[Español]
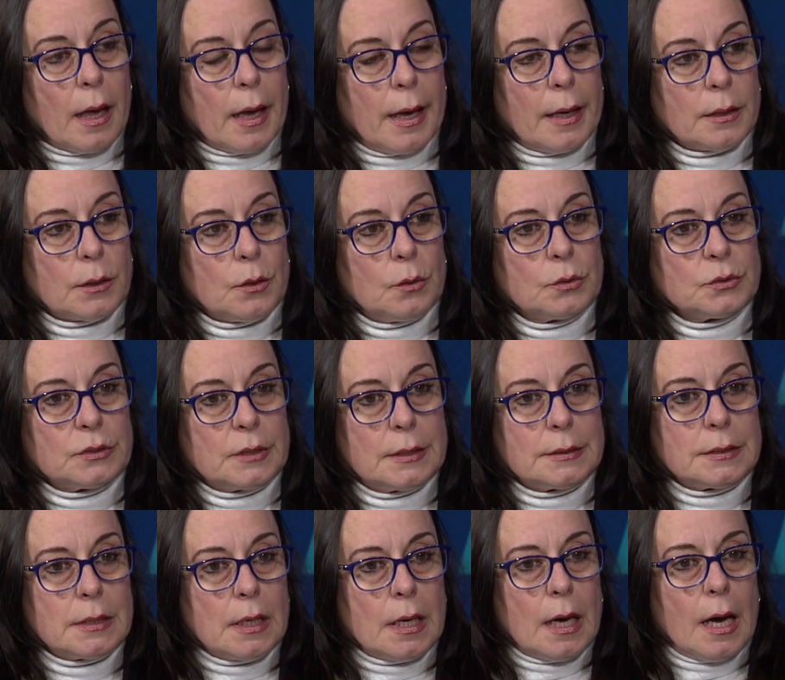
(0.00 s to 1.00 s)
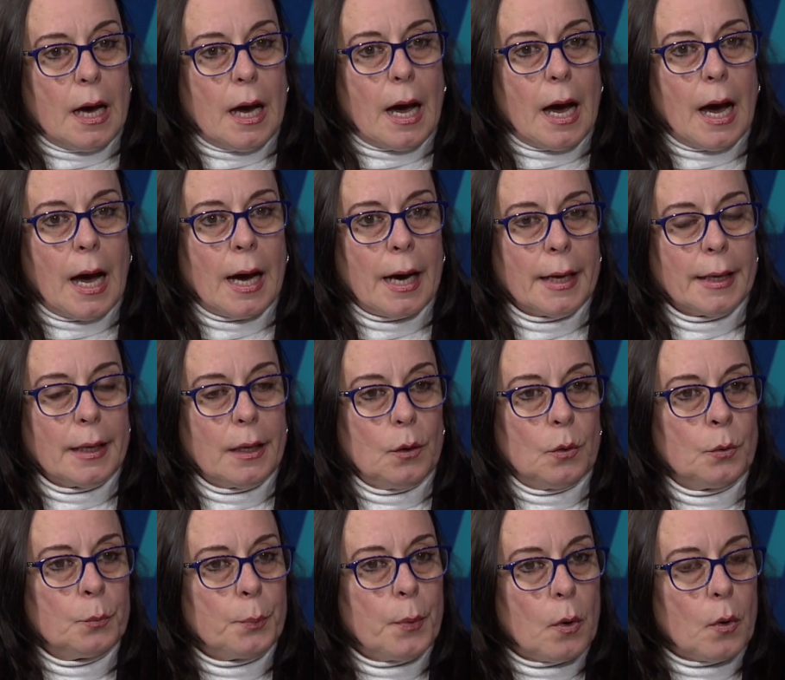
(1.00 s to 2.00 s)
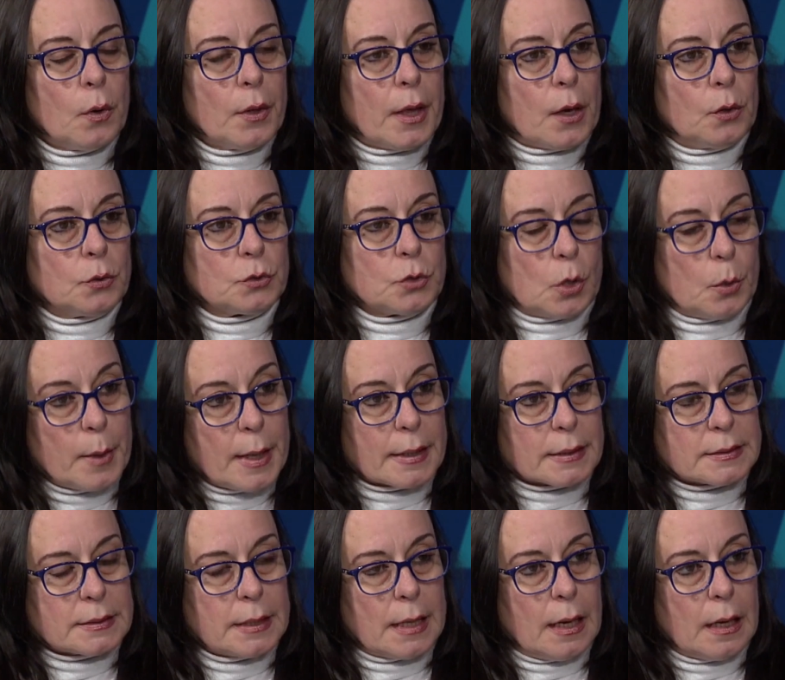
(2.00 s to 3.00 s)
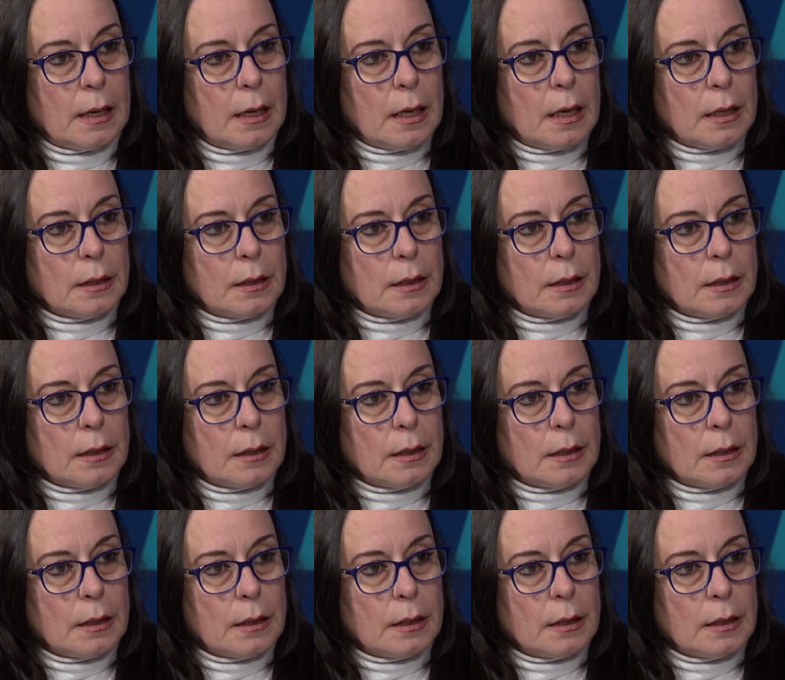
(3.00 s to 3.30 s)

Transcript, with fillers: Entonces, hay un poco de controversia